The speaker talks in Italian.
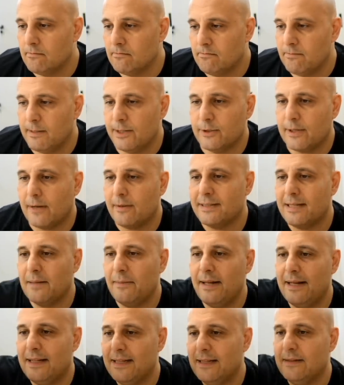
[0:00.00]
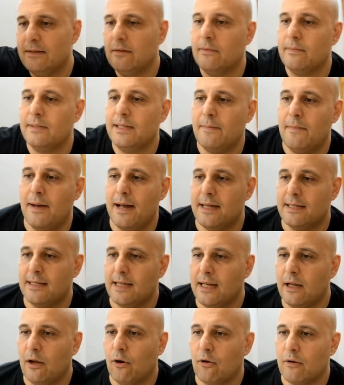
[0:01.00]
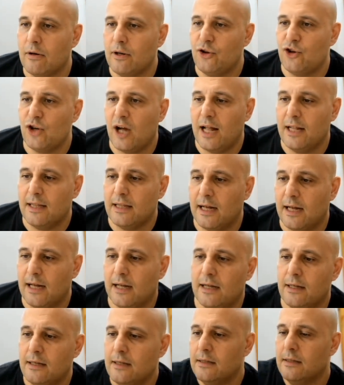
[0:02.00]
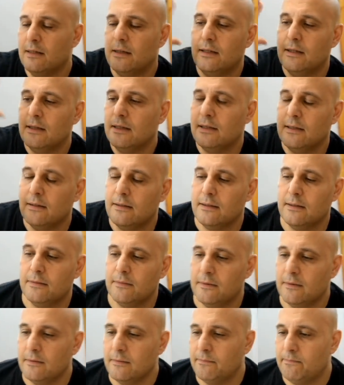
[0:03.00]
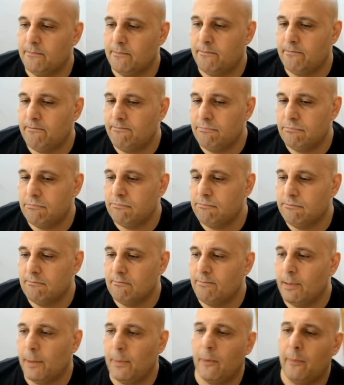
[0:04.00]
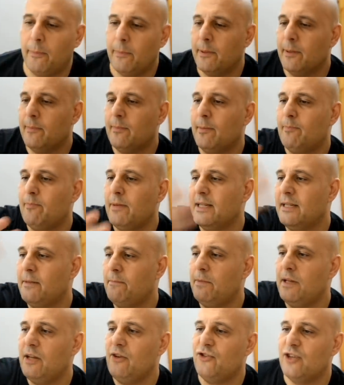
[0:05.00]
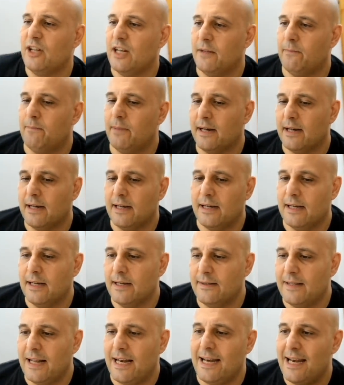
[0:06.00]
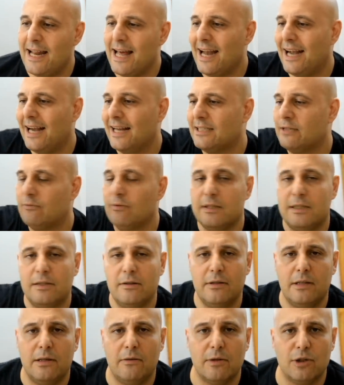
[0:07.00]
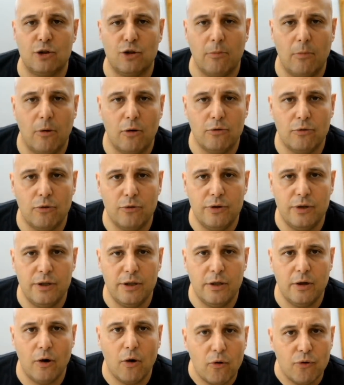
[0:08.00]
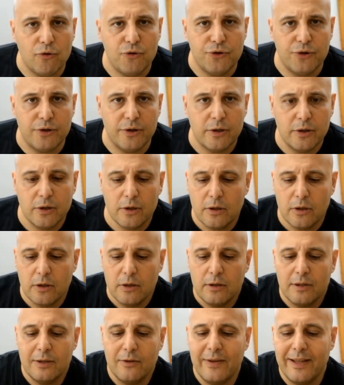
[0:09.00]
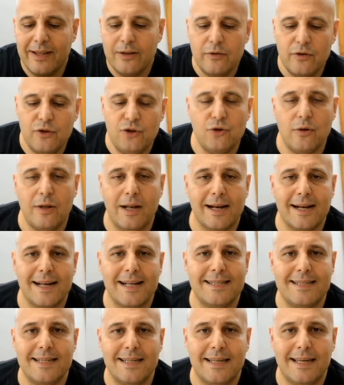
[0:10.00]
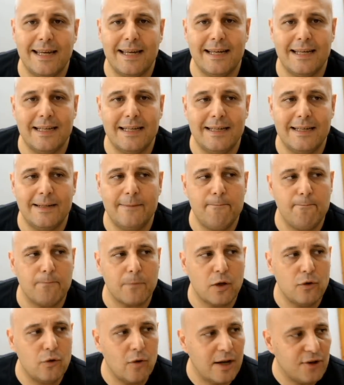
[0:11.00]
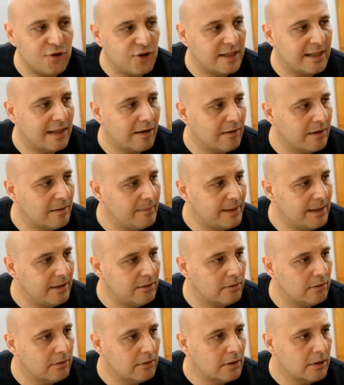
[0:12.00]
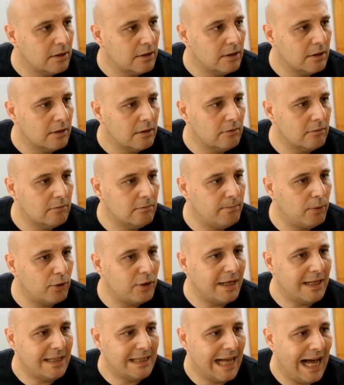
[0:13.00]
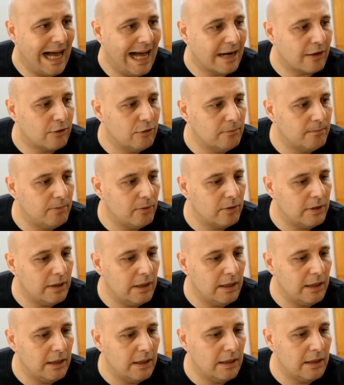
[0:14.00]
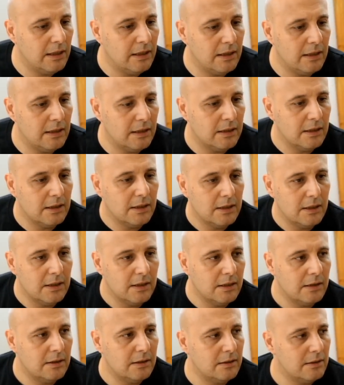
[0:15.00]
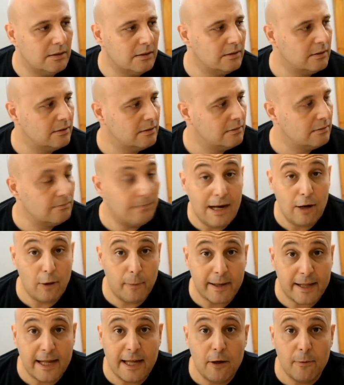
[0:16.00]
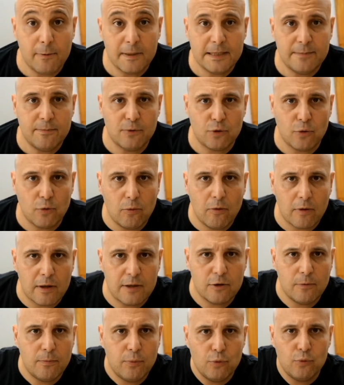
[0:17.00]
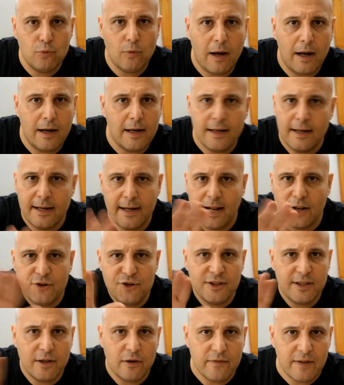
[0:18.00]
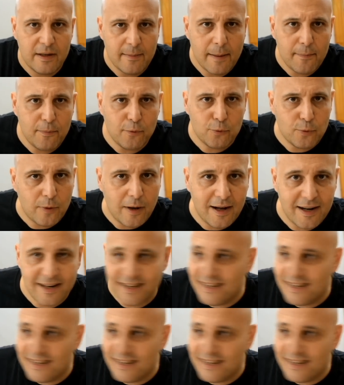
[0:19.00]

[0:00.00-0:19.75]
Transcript: credo che questa mail debba essere incorniciata eh, proprio per, per, per, dipingere, per eh, delineare la situazione di questo mondo di oggi, dove, dove ci sono i ragazzi che eh, non accettano nemmeno un po' di ritardo, un po' di... Eh, bello perché io per esempio sono uno che sono puntuale e la gente non viene mai puntuale,